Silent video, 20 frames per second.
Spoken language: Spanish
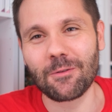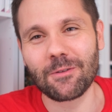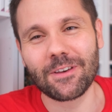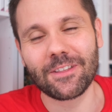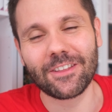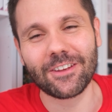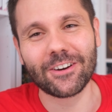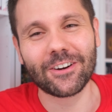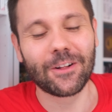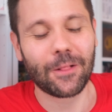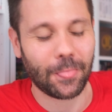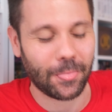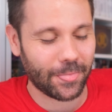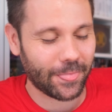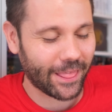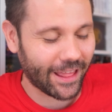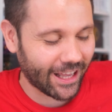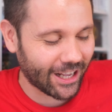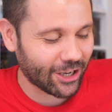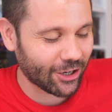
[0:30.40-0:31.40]
vídeo
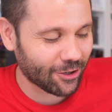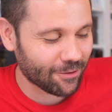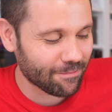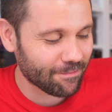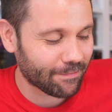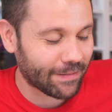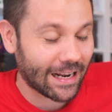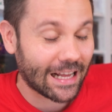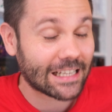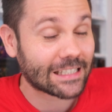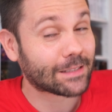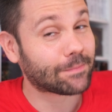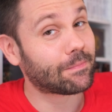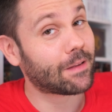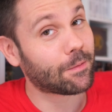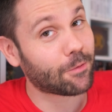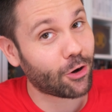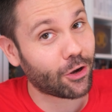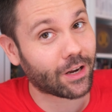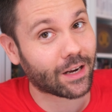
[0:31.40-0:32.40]
de compras.
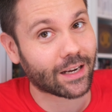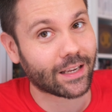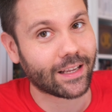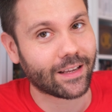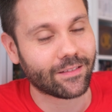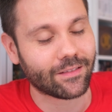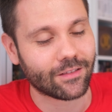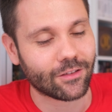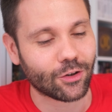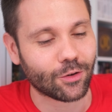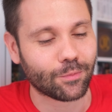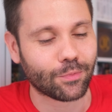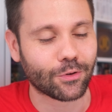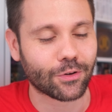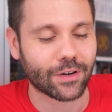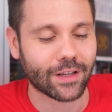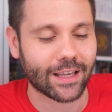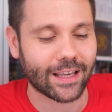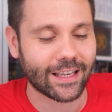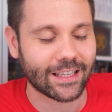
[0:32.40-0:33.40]
Me voy riendo
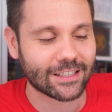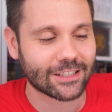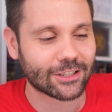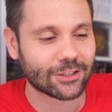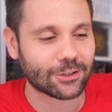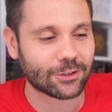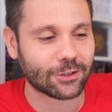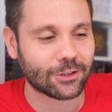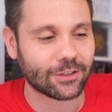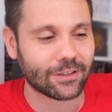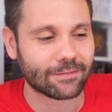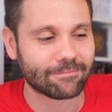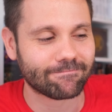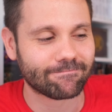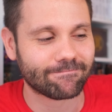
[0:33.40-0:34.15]
porque esto